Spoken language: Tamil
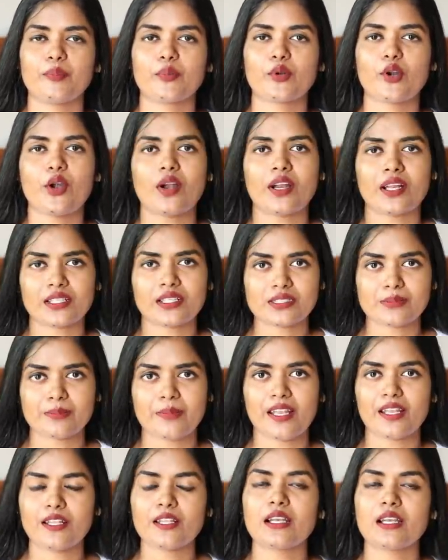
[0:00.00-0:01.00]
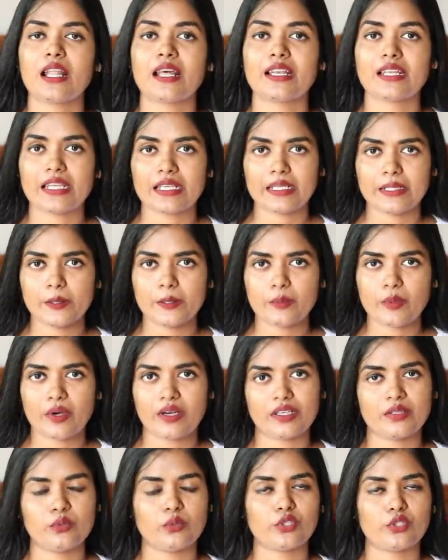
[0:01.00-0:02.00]
ப்ராடக்ட்ஸ் மேலே நிறைய
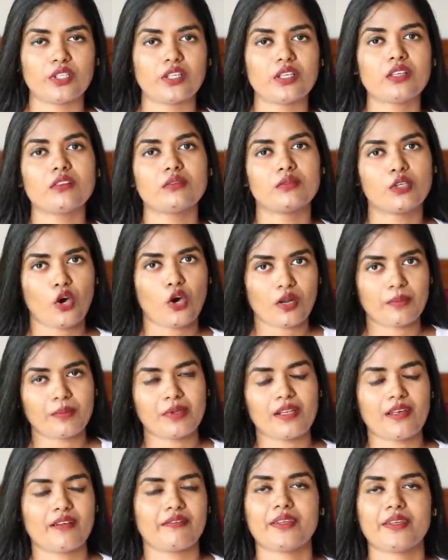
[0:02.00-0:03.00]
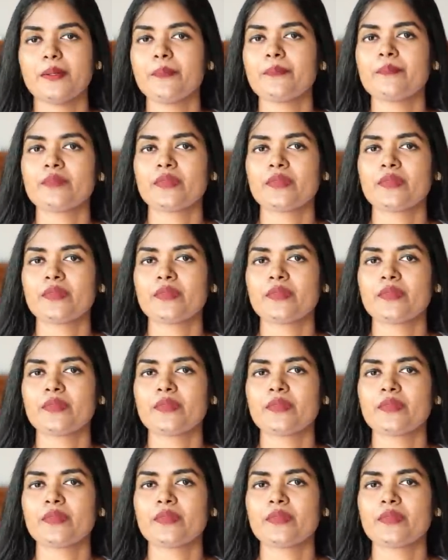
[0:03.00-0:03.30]
ஈடுபாடு உண்டு நார்மலாகவே